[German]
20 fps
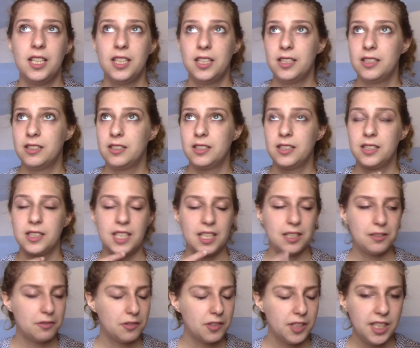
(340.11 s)
äh,
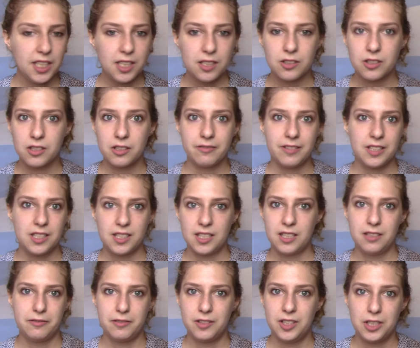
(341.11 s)
telefonieren und sowas.
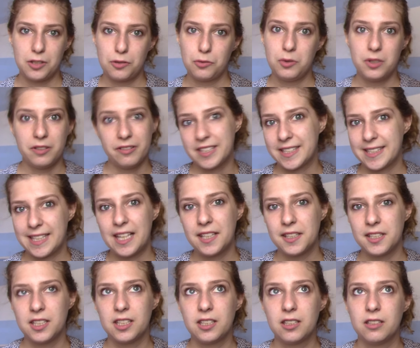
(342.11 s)
Telefonieren tue ich fast gar
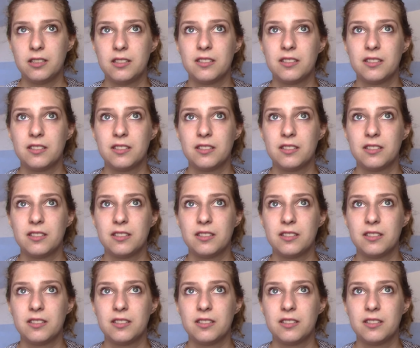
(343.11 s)
nicht.